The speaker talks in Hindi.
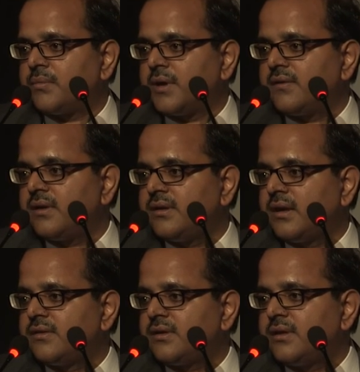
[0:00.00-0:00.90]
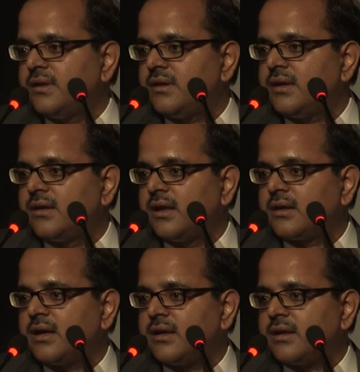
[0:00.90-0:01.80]
आप कैसे ये जान सकते हैं कि
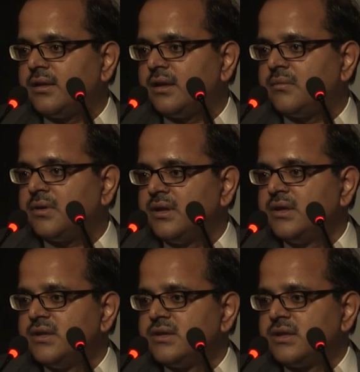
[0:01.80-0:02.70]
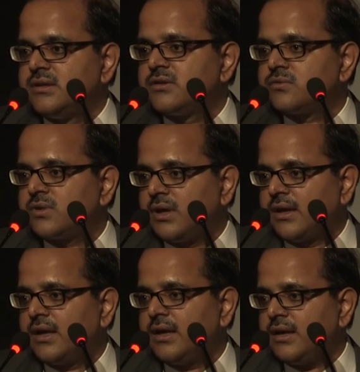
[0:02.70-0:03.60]
आधार कार्ड के अंदर में चेंजेस कुछ
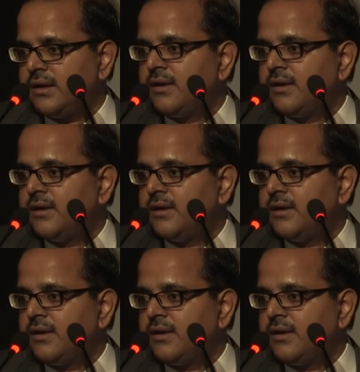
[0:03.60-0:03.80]
लाना है